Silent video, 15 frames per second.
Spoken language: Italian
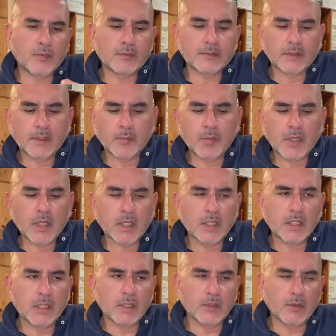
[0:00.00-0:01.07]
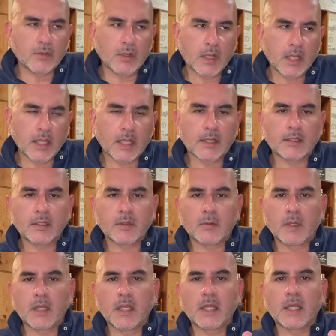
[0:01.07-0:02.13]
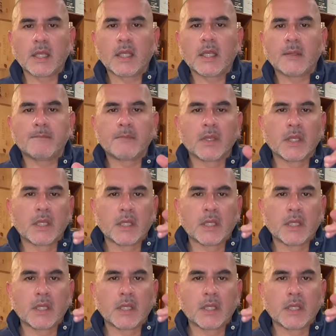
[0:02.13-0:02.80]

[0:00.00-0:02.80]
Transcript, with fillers: punta di piedi, non è di quelli che